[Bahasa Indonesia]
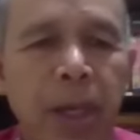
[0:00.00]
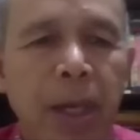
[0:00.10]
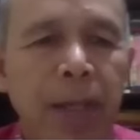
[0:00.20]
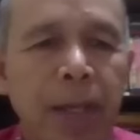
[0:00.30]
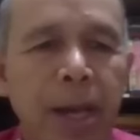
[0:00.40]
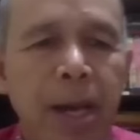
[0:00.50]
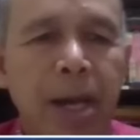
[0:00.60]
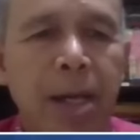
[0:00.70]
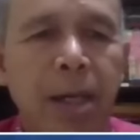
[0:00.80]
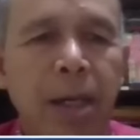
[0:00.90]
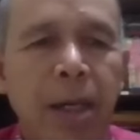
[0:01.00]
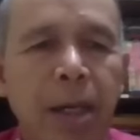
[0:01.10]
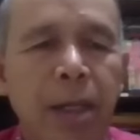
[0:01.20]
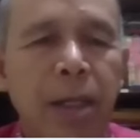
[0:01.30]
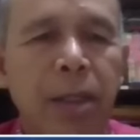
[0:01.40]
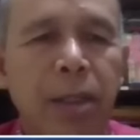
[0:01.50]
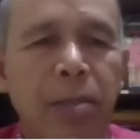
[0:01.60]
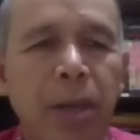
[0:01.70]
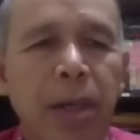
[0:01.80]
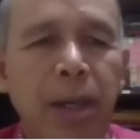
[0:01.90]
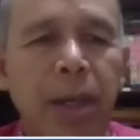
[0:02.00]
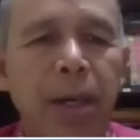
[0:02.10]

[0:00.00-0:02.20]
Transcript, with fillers: Katanya eh, sebagian